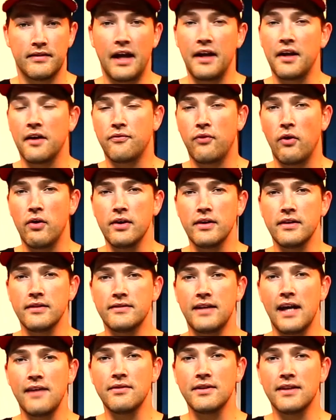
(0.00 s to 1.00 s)
Danach
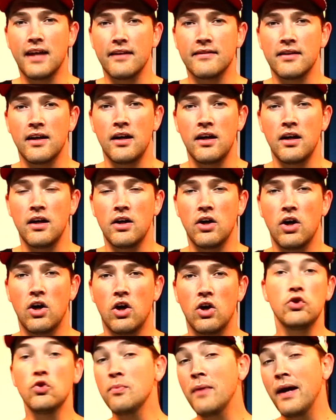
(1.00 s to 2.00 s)
folgen David Getter,
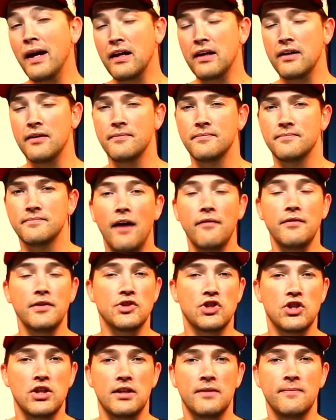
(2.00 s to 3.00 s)
Umek,
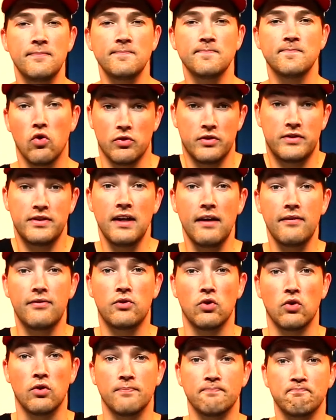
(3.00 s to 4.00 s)
Avicii und
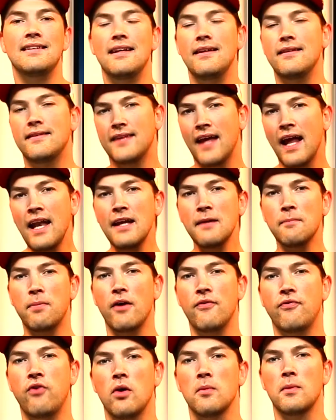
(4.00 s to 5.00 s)
Tiesto. Die Selling
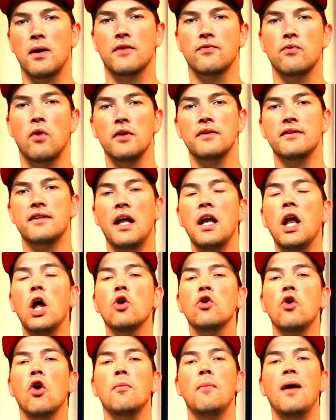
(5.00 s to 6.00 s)
Performers wurden dann
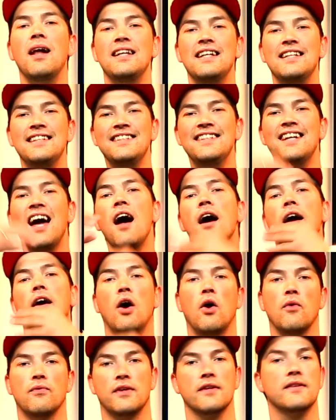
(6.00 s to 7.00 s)
auch nochmal in
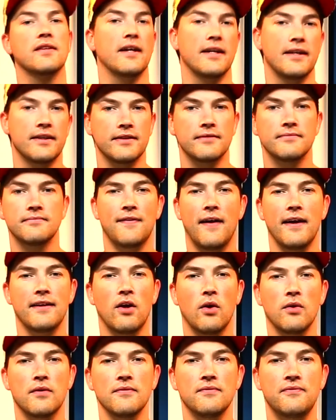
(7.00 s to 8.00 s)
Jahre aufgeteilt.
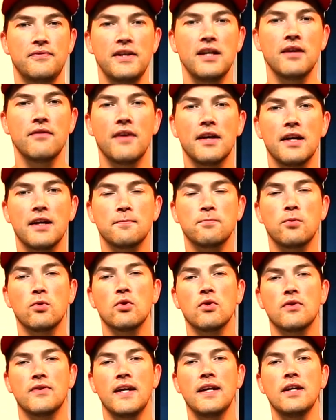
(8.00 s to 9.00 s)
2004 war das
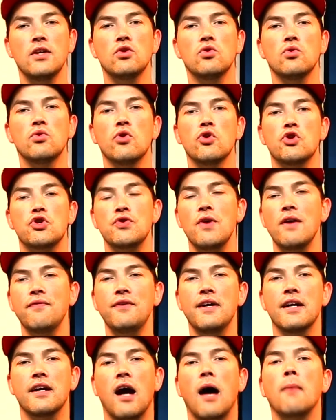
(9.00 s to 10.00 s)
Produzentenduo
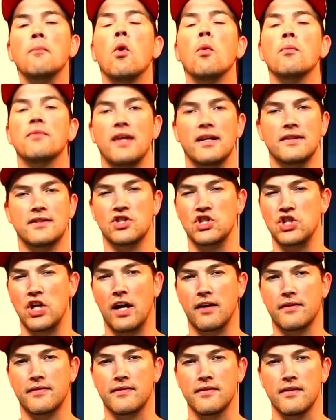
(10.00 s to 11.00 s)
Traffic am
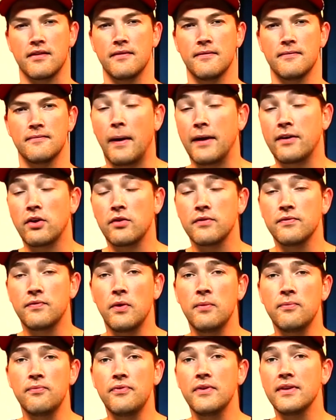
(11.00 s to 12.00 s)
umsatzstärksten.
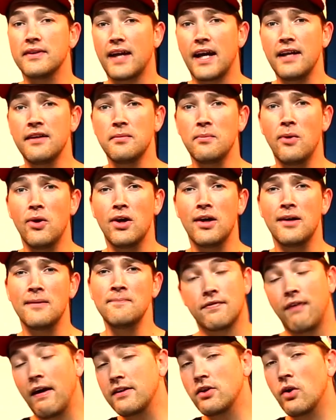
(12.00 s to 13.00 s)
2005 Trente
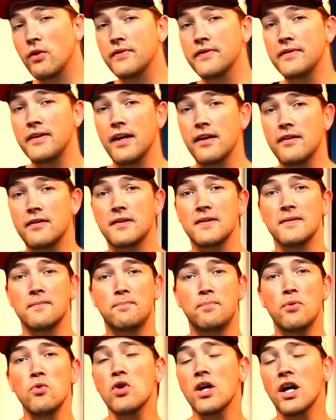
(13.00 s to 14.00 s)
Möller, 2006
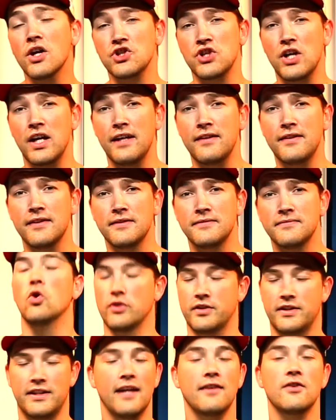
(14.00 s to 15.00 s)
Booker Shade
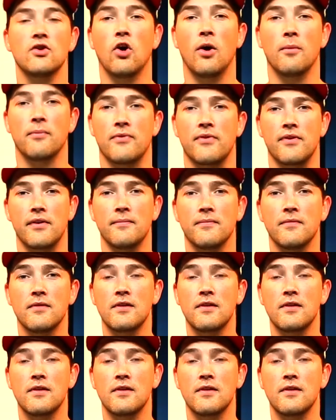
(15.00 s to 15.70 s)
und jetzt kommt's.